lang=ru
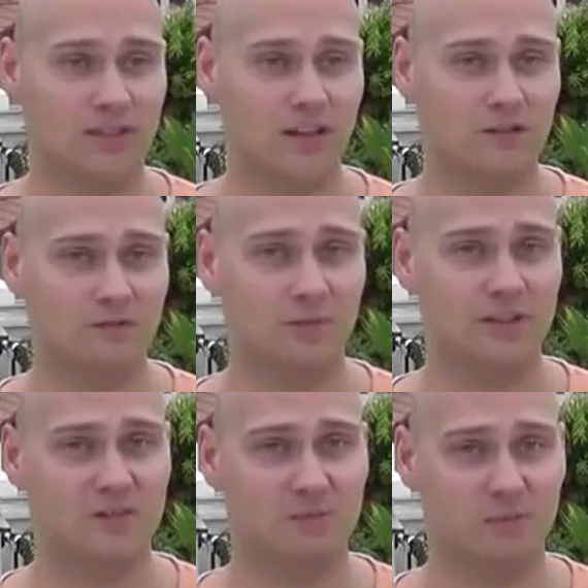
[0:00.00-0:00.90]
ставок, в
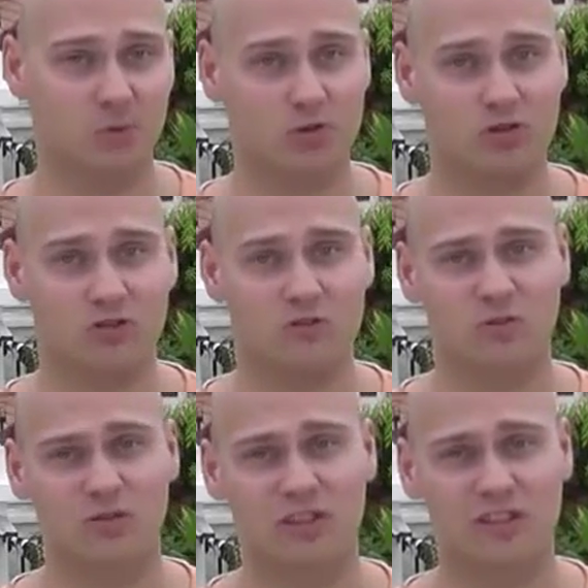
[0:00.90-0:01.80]
принципе, можно,
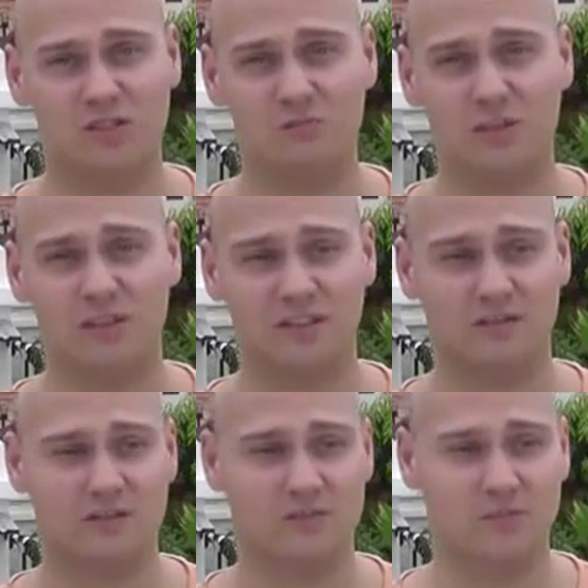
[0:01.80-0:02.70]
но особо от
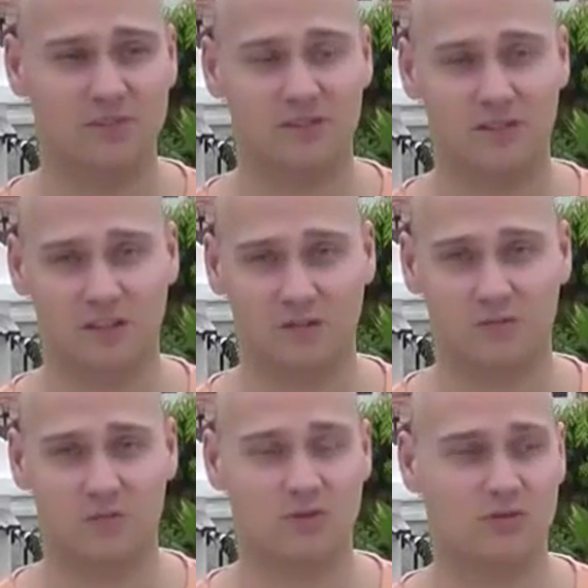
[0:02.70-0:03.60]
этого смысла нету.
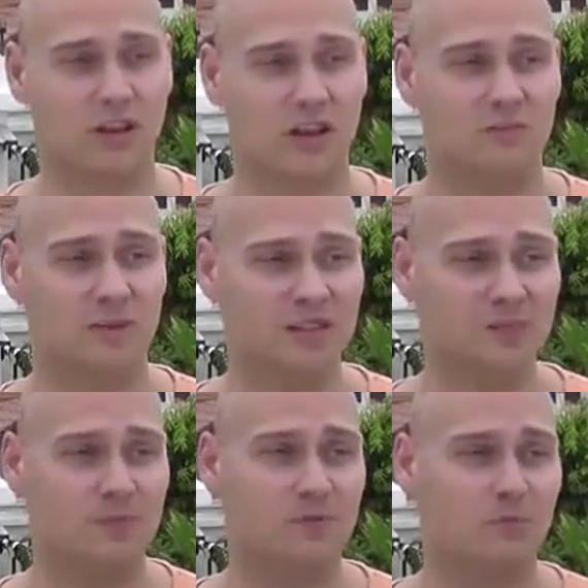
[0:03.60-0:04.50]
То есть, в
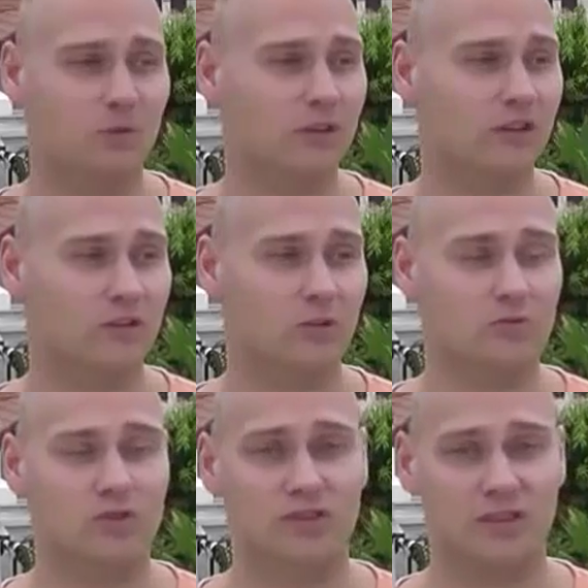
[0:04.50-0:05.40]
принципе, любой
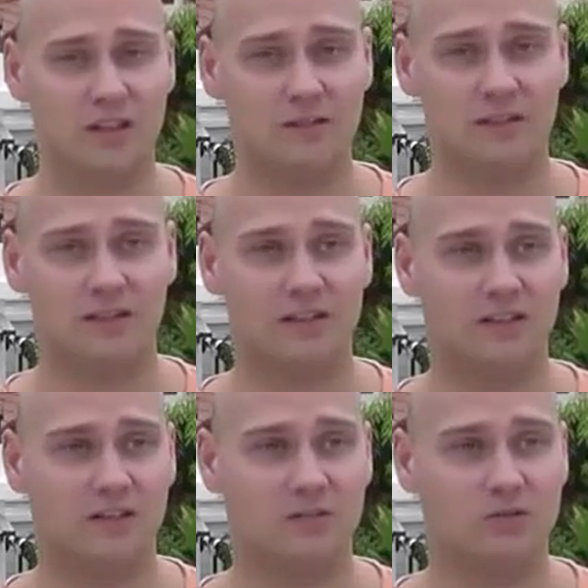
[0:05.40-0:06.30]
корректировщик ставок –
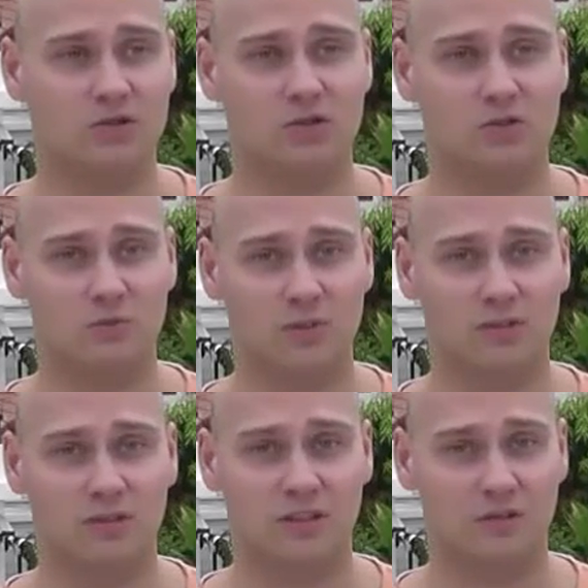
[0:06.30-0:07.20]
это тот же
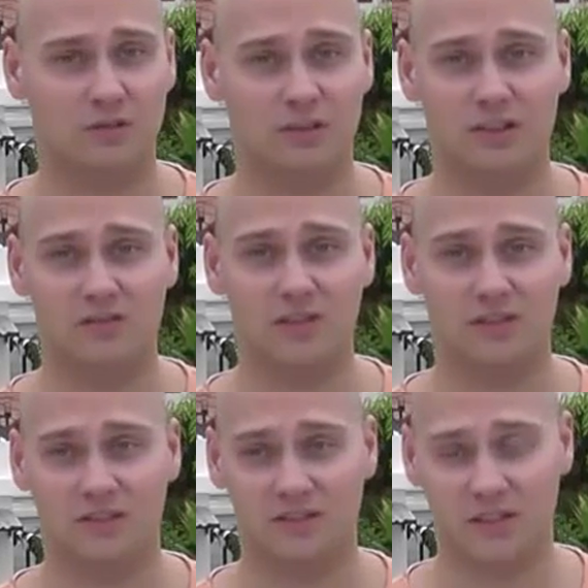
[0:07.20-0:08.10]
инструмент, который есть в
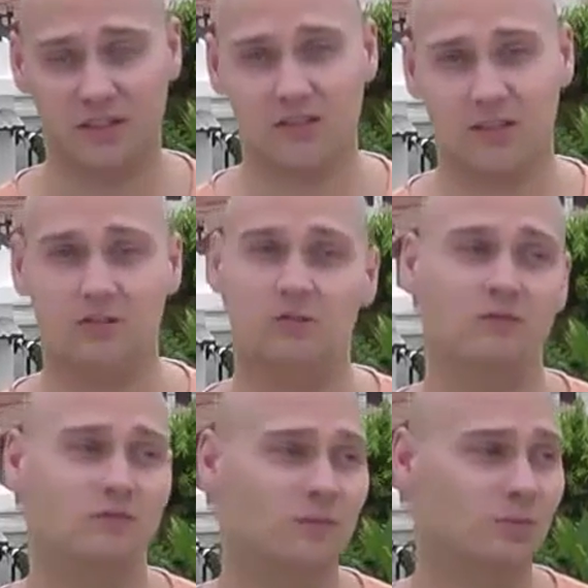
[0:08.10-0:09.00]
Яндекс.Директе,
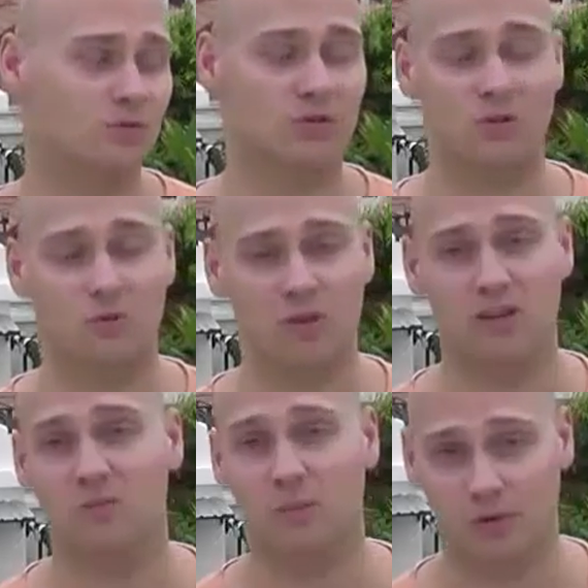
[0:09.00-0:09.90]
которым вы просто не
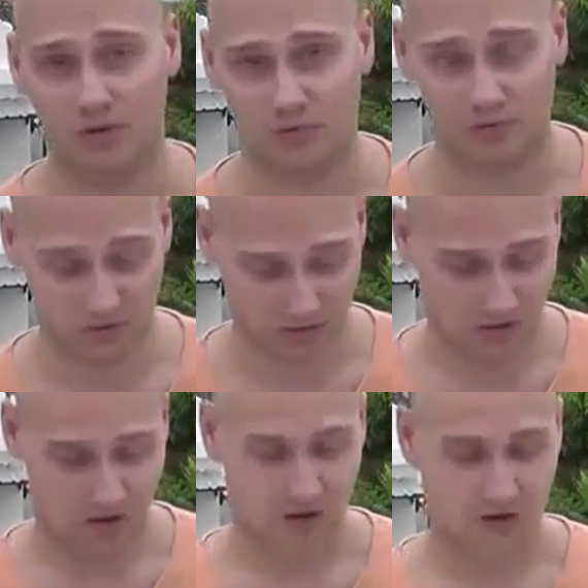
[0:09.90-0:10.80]
умеете пользоваться.
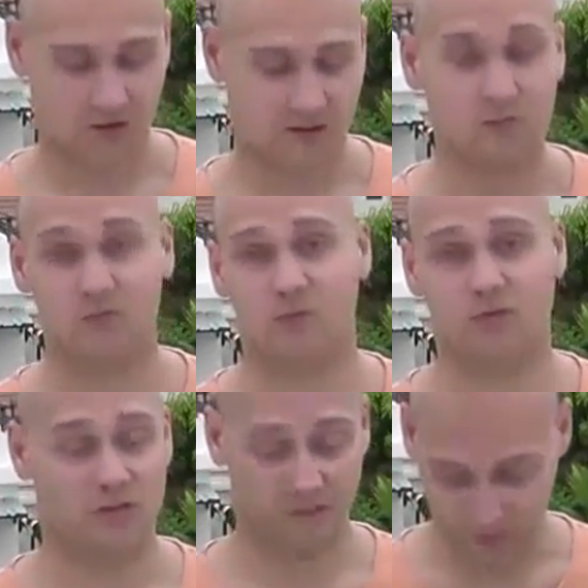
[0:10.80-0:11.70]
А там он просто